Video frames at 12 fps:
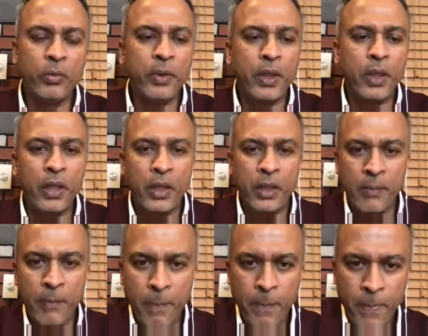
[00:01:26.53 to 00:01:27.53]
খুব
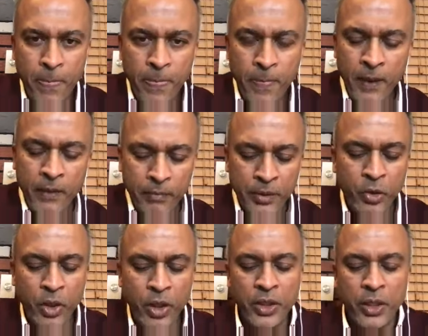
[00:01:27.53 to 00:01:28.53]

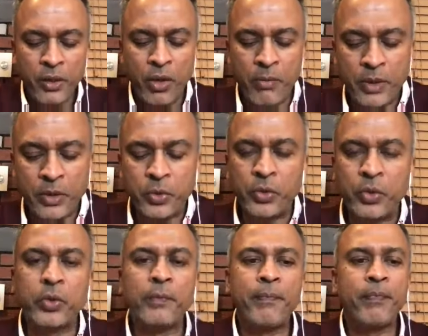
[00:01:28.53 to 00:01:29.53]
বেদনাদায়ক আমার জন্য
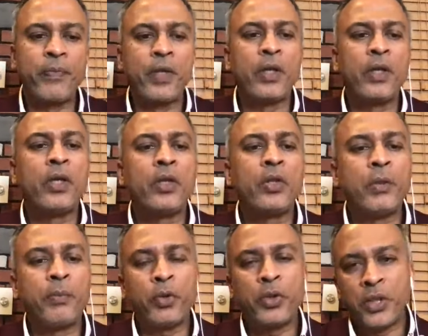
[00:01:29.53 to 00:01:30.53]
তো
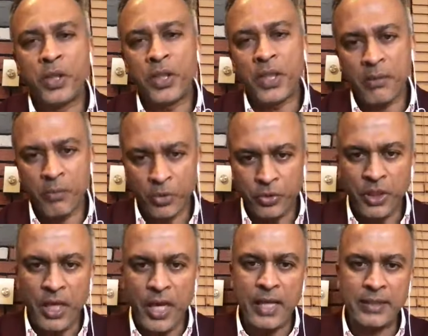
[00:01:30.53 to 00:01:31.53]
প্রতিদিনকার
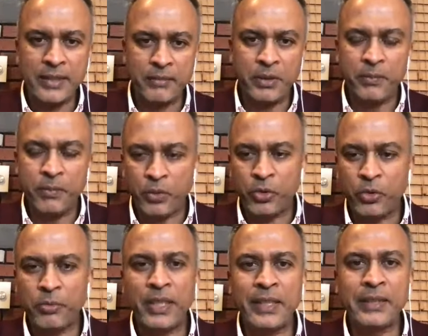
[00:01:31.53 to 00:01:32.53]
মতোই আজ আমি
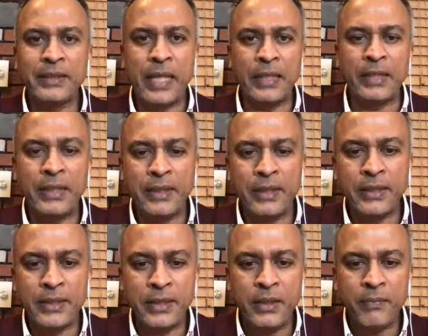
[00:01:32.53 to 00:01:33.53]
প্রথমেই জানিয়ে
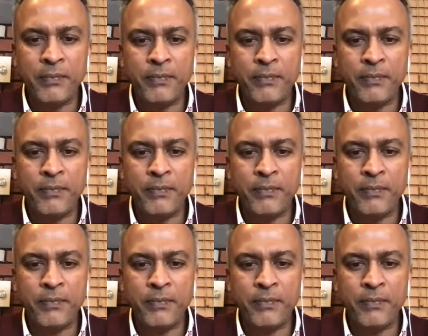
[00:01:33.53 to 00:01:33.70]
দিচ্ছি